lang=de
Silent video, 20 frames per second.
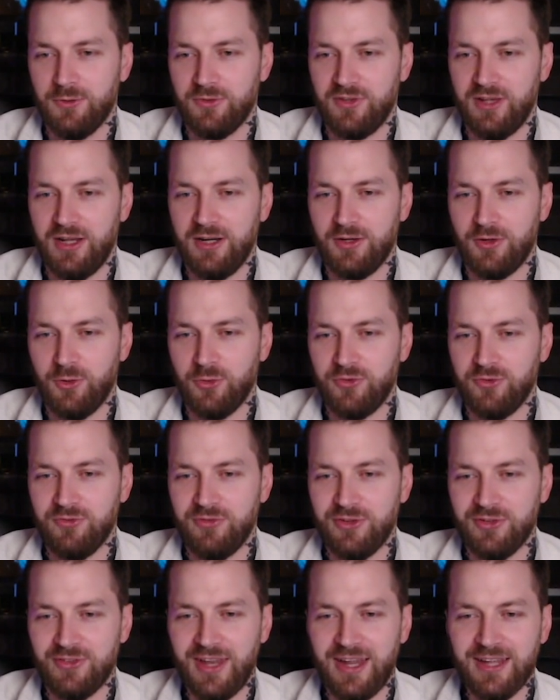Uns alle ghosten
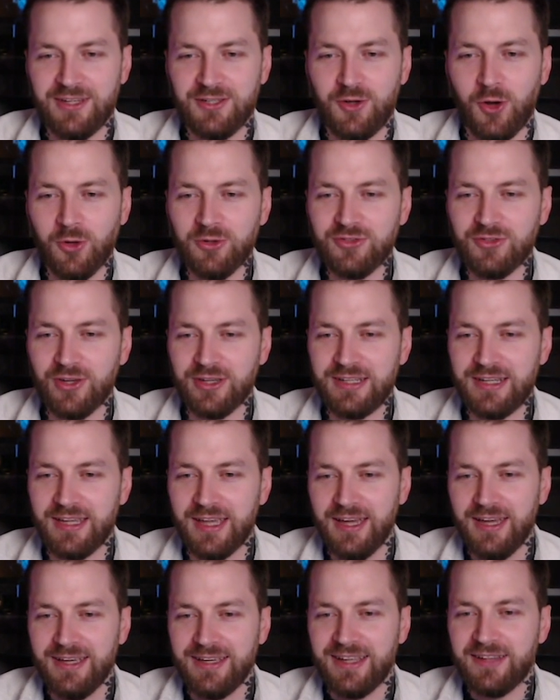findest nett. Ich ghost euch
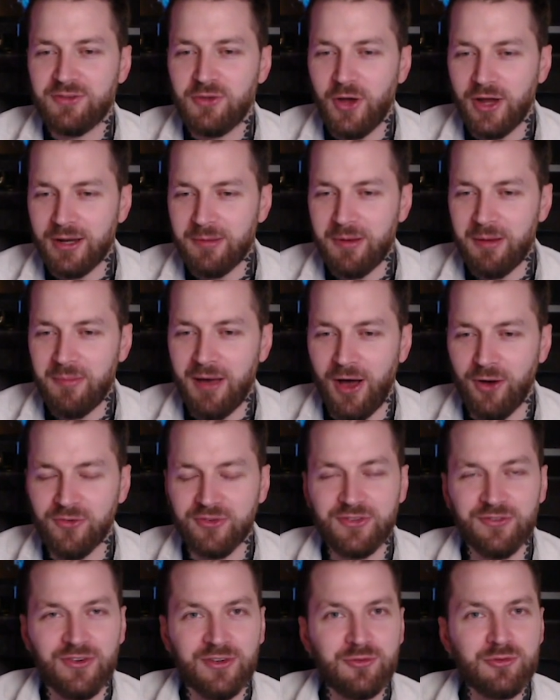nicht. Jetzt hört aber mal
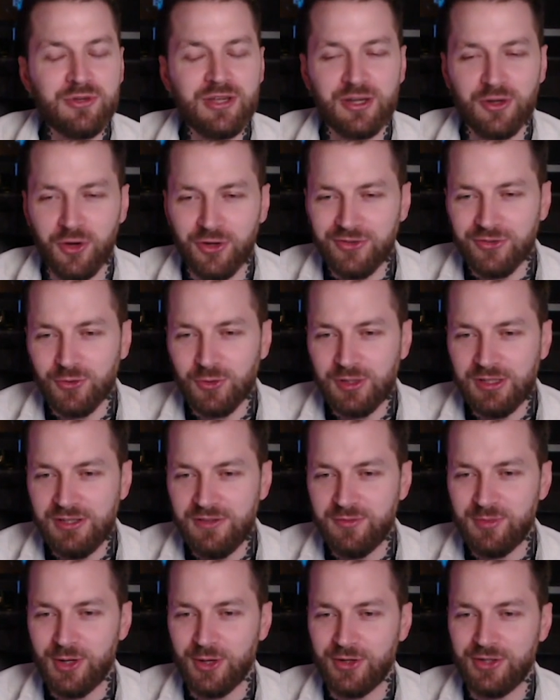auf. Ich versuche hier
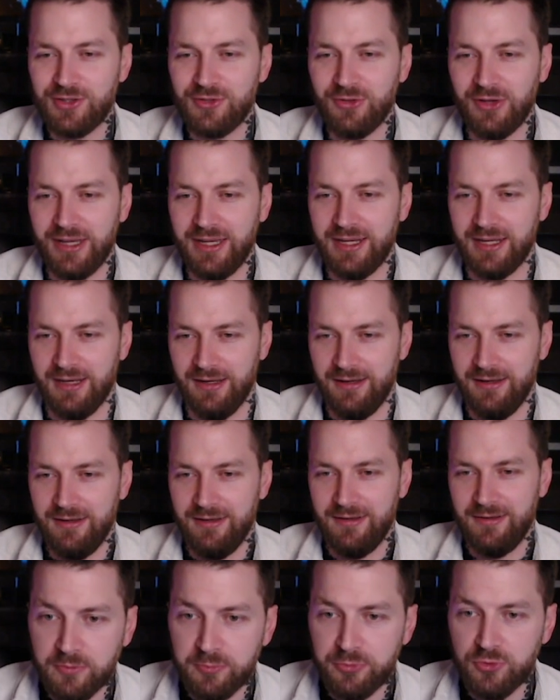konstruktiv mit euch zu reden.
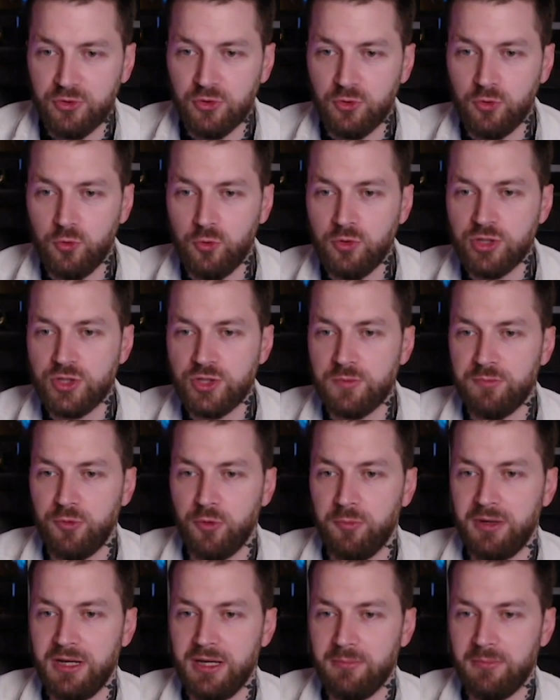Das psychologische
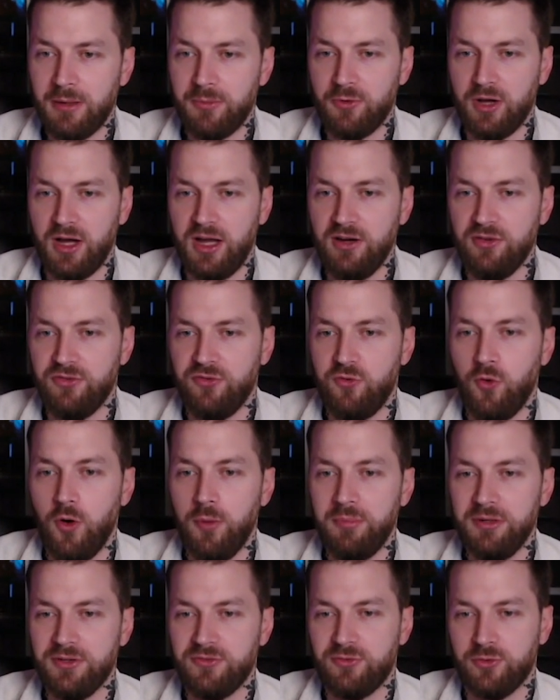Problem haben doch alle
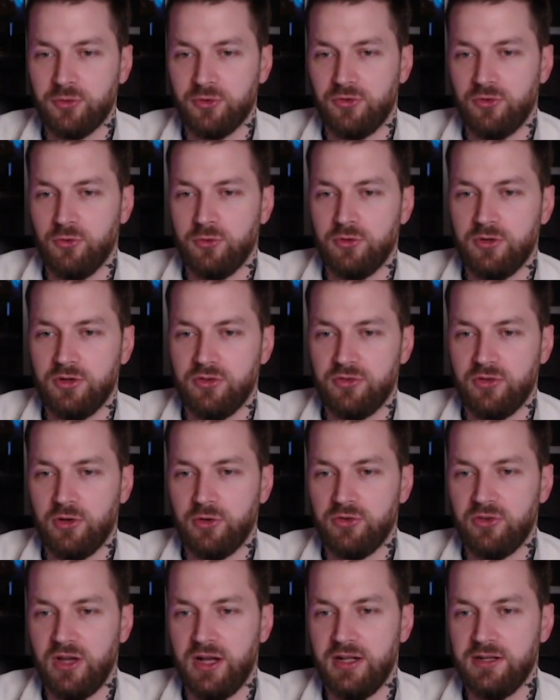Vorbildfunktionen. Ist
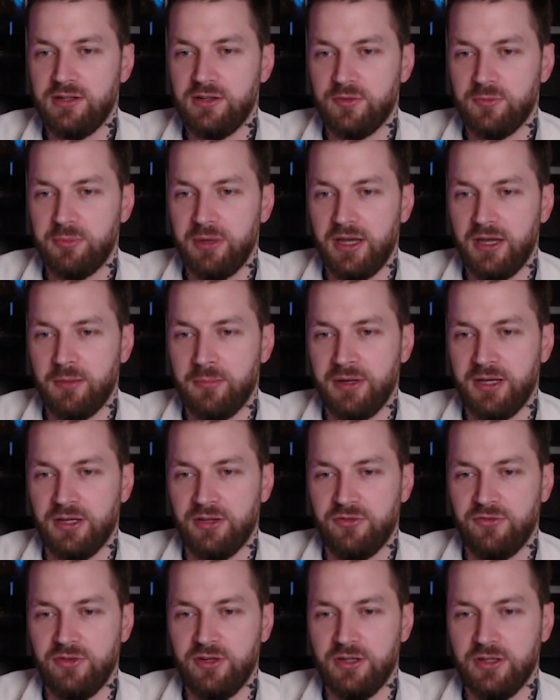auch sehr
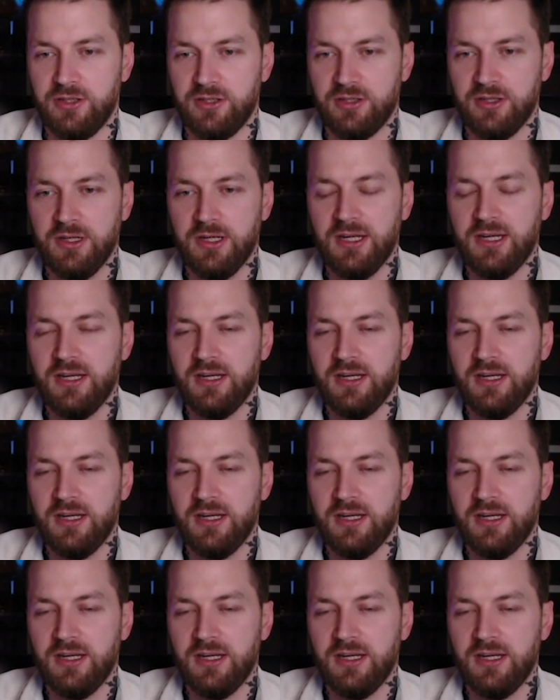altersbeabhängig, finde ich.